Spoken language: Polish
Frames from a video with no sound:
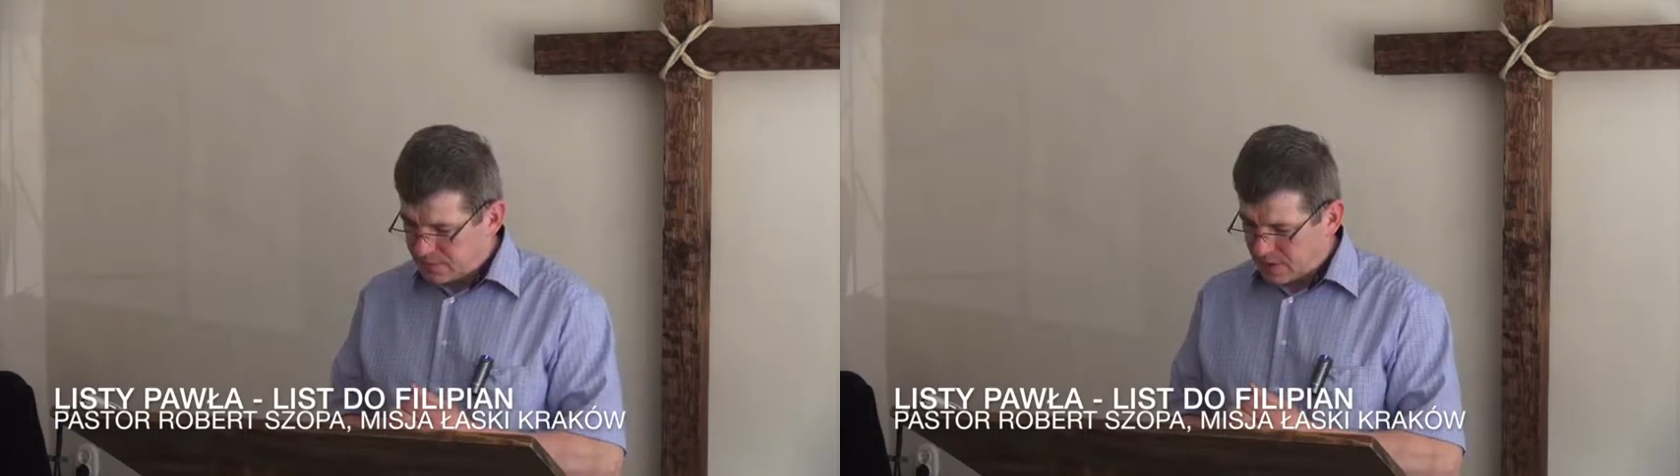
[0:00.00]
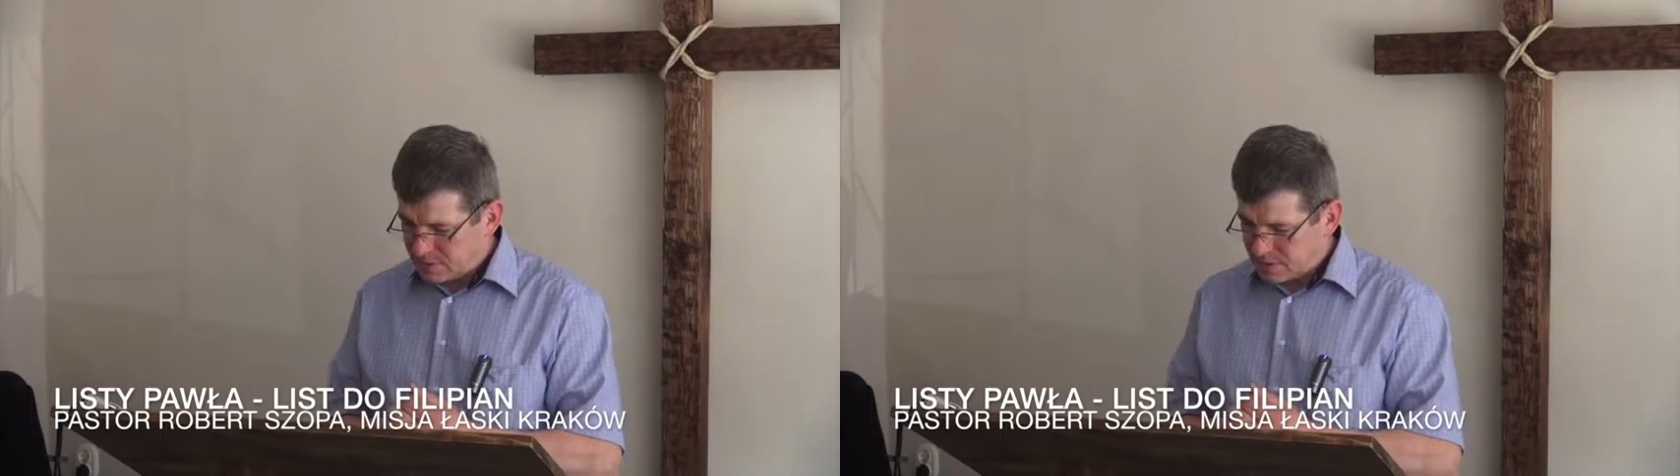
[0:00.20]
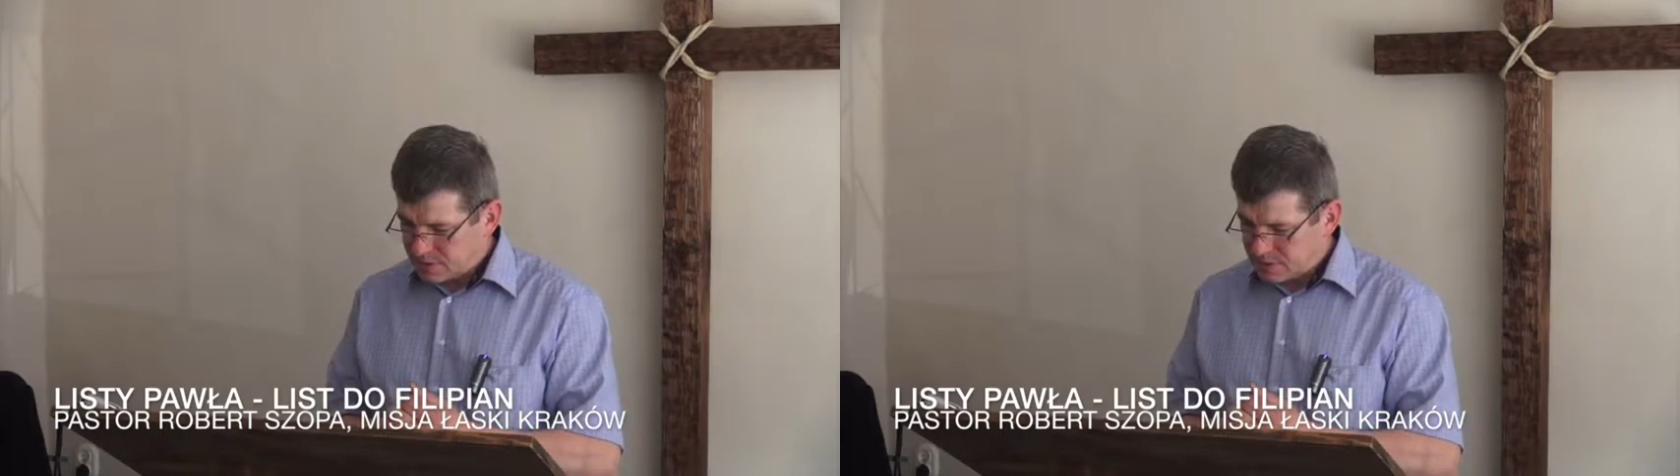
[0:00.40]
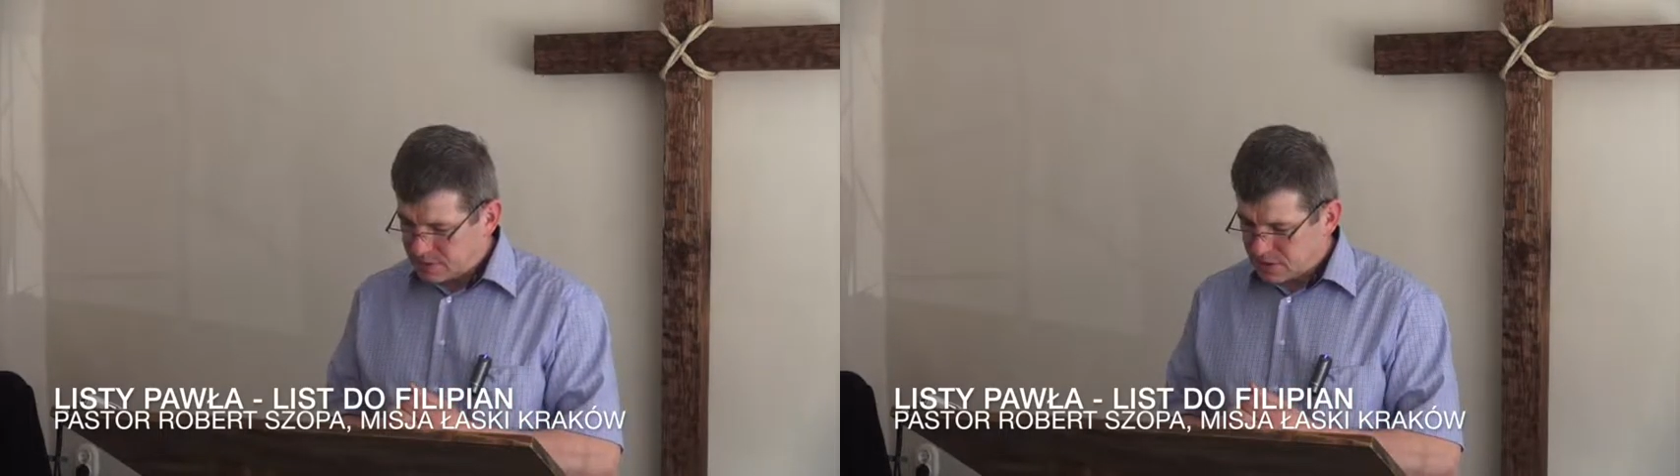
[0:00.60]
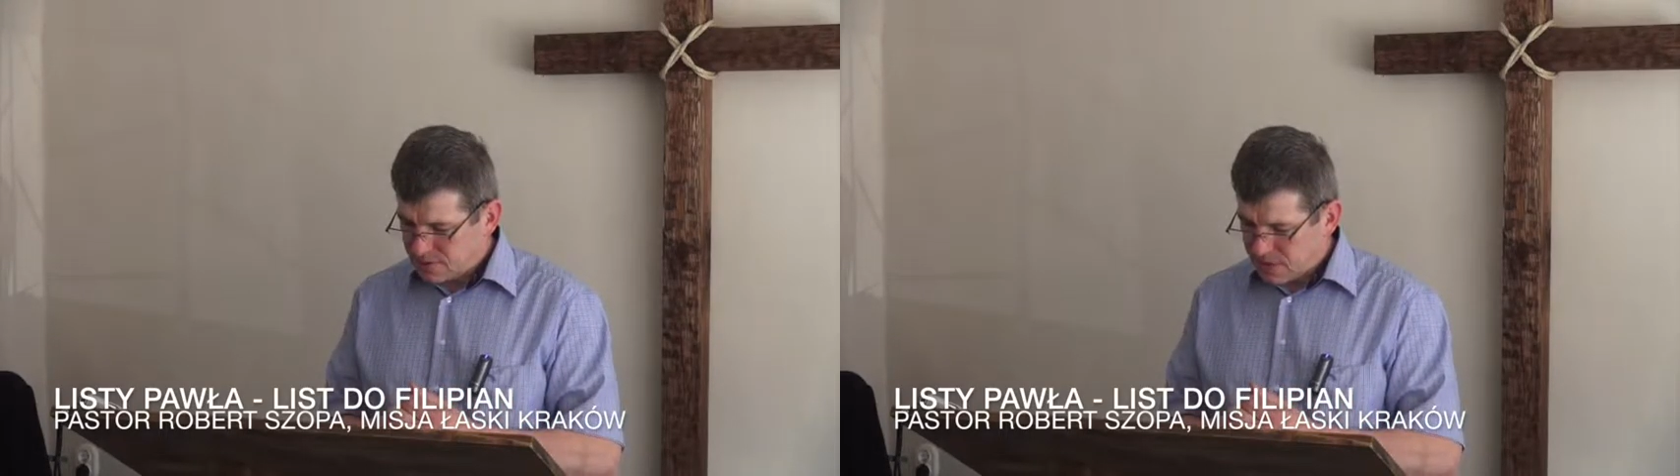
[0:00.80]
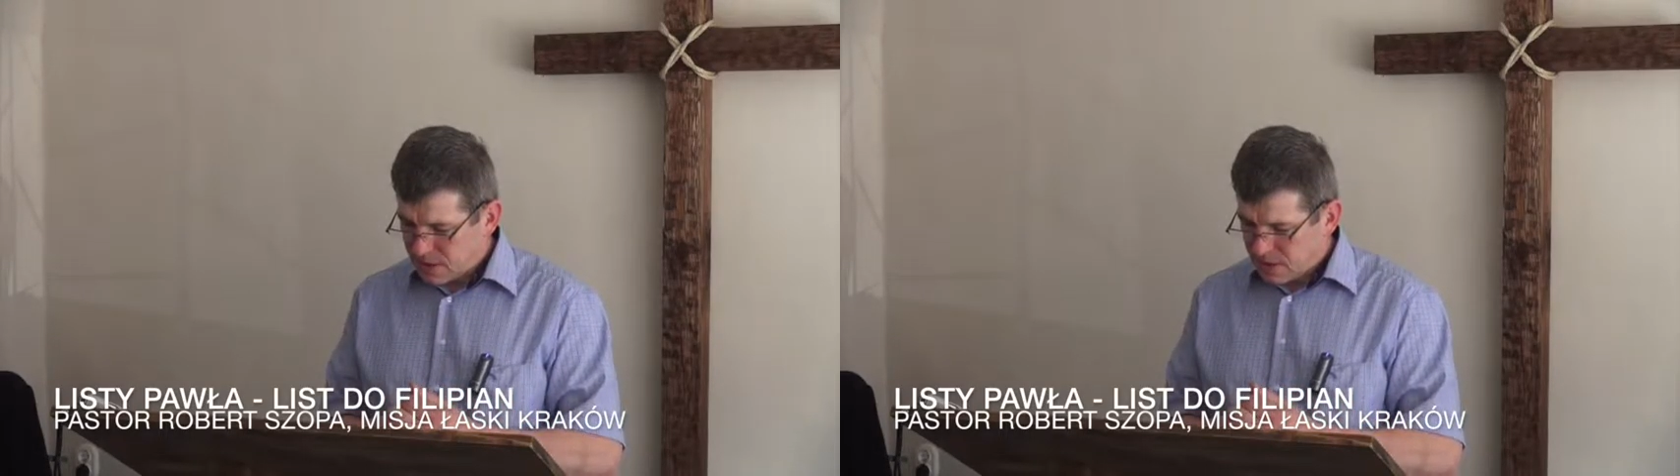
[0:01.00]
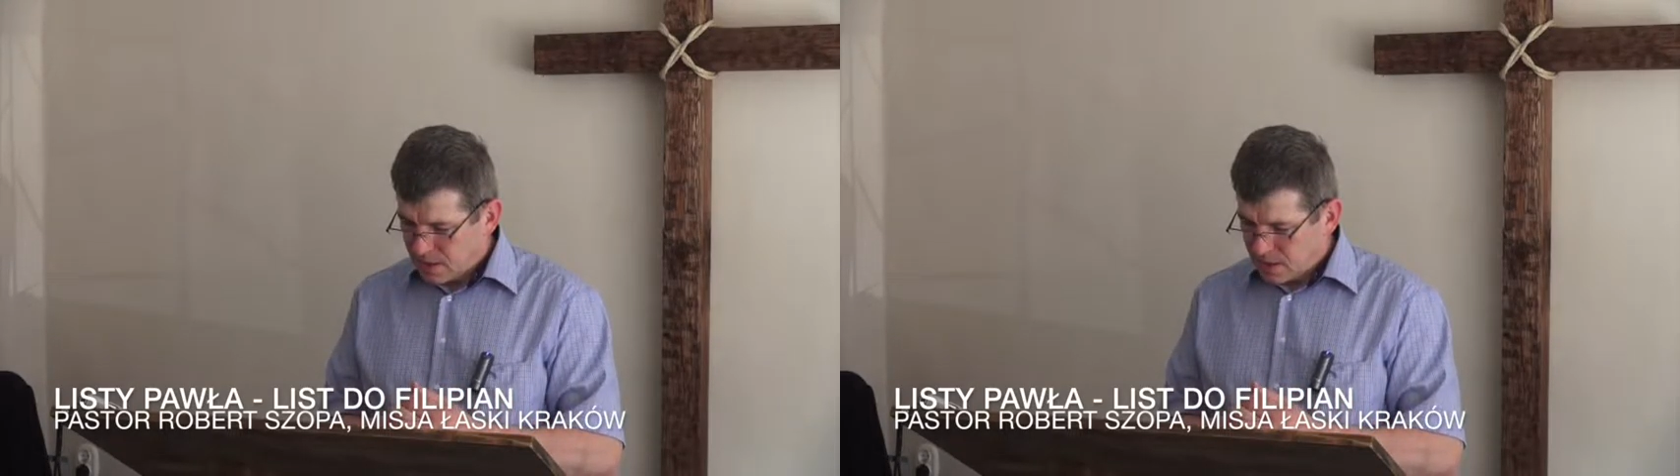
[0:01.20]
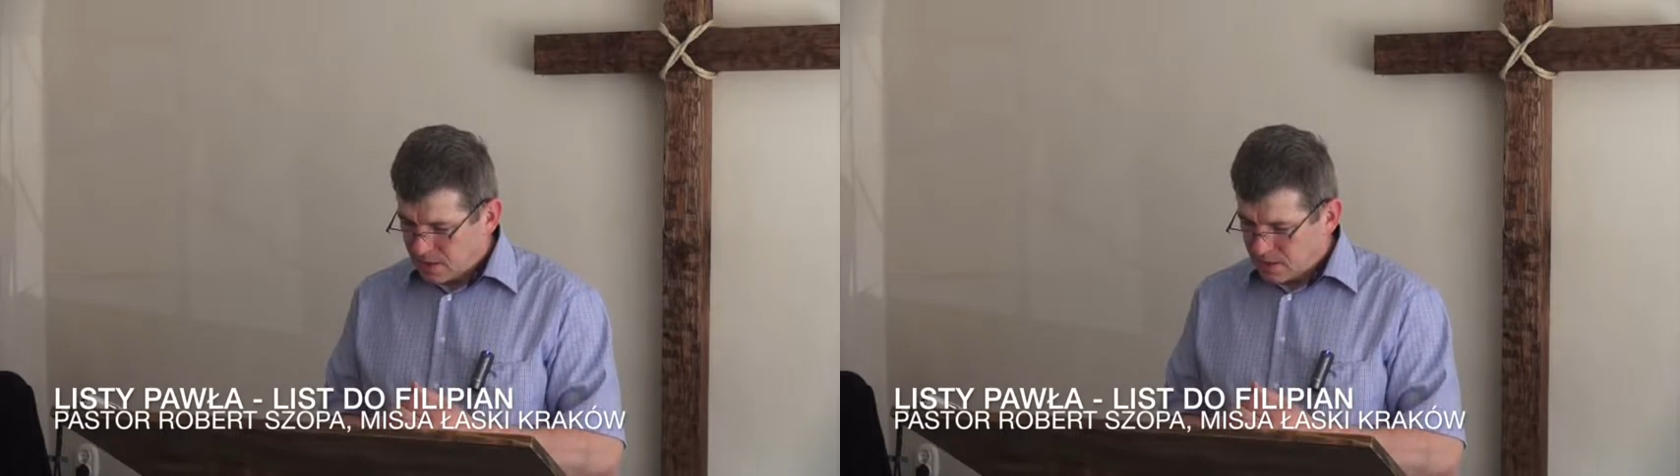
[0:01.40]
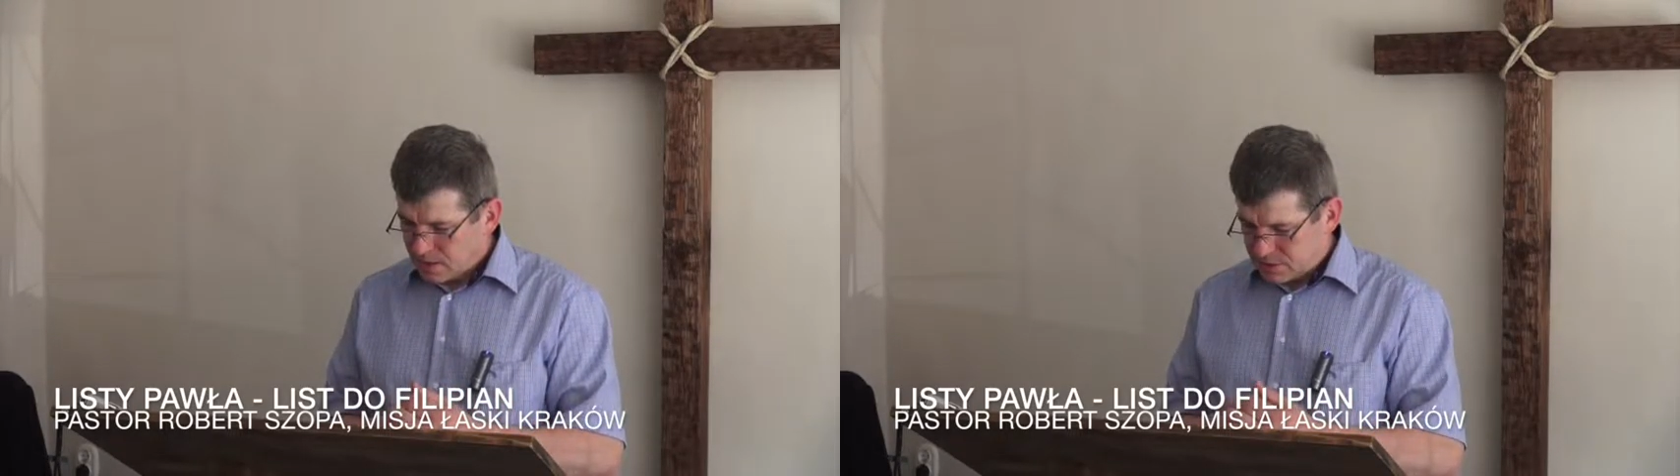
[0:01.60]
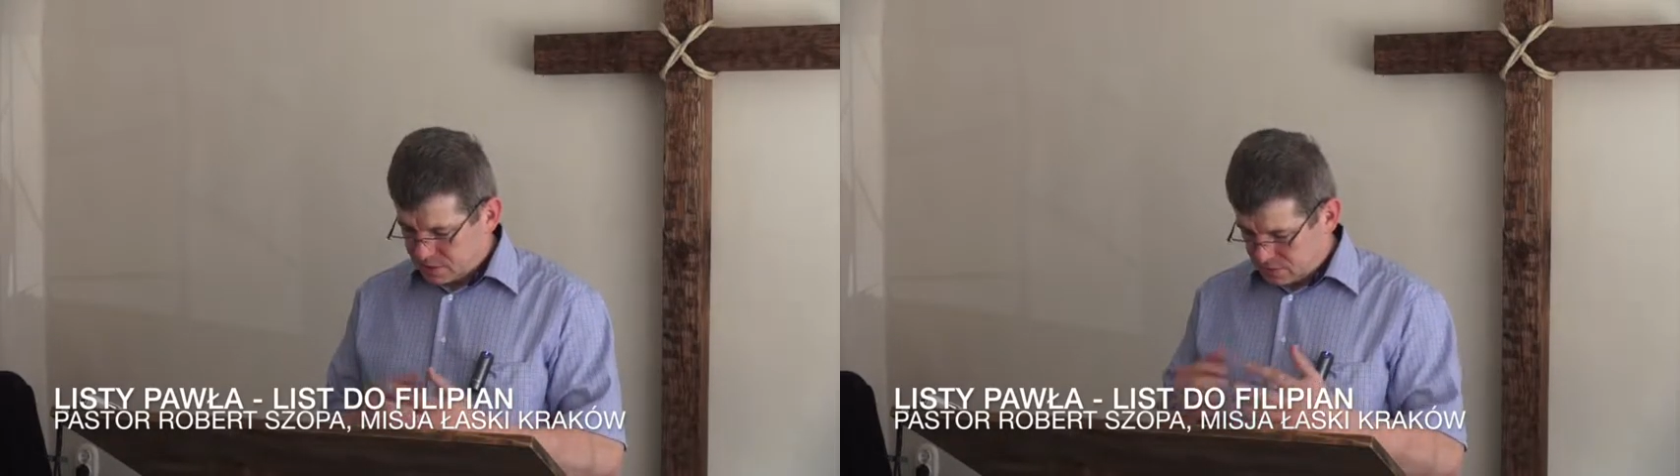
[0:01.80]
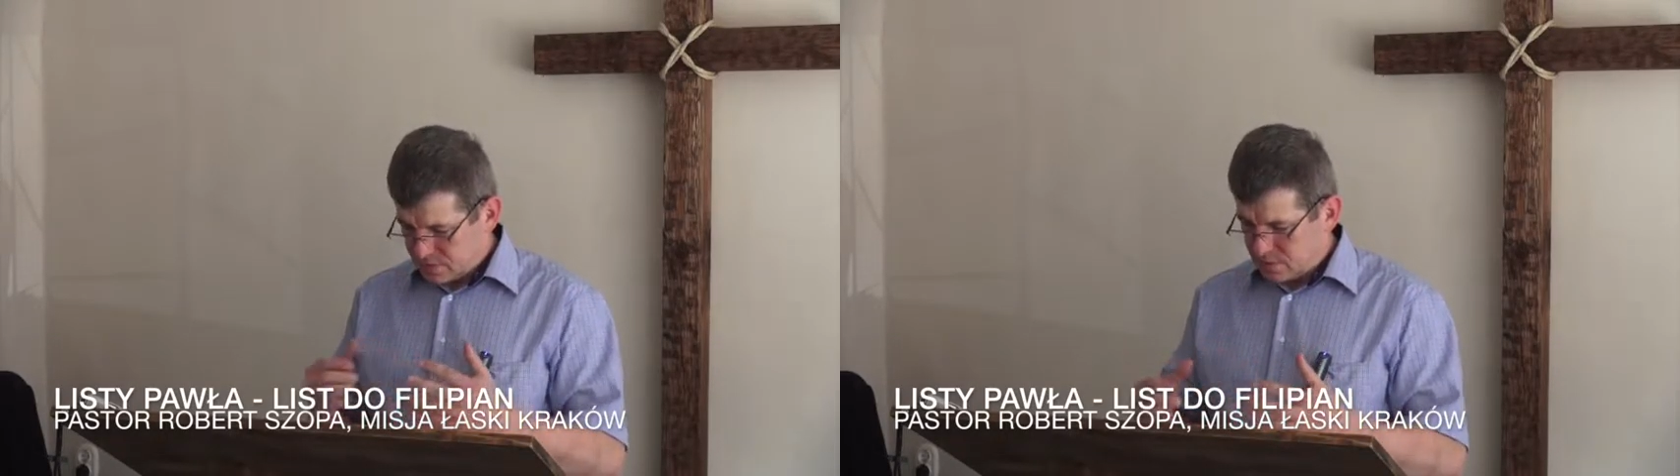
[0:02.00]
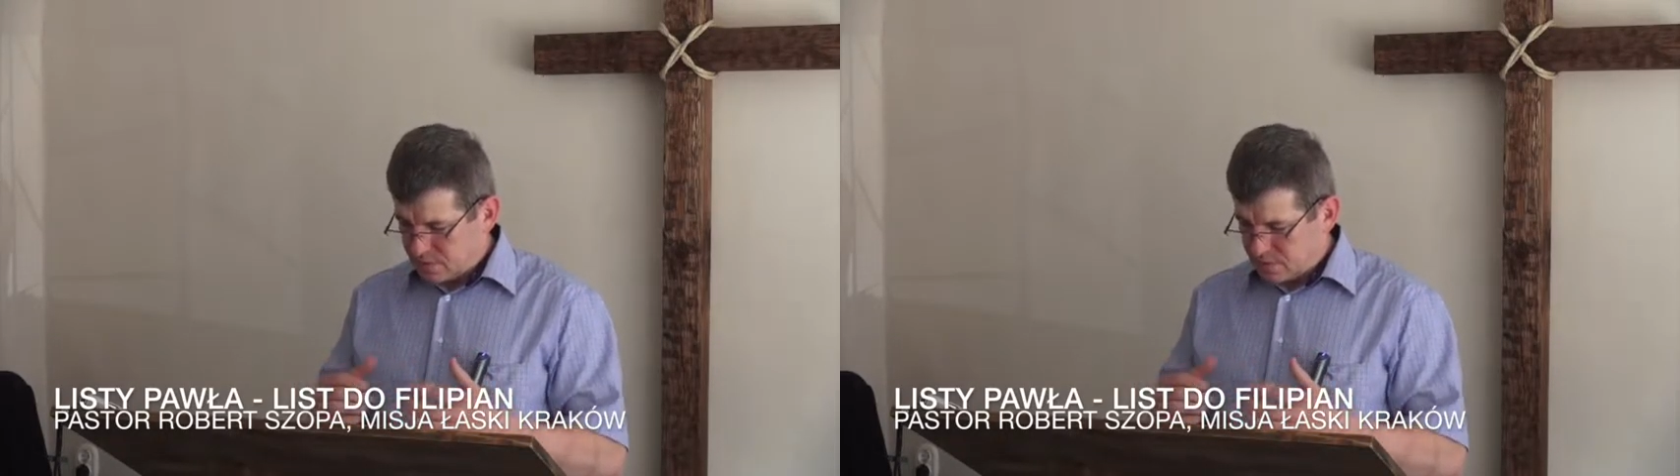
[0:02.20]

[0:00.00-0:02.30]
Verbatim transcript: fragmencie, znaczy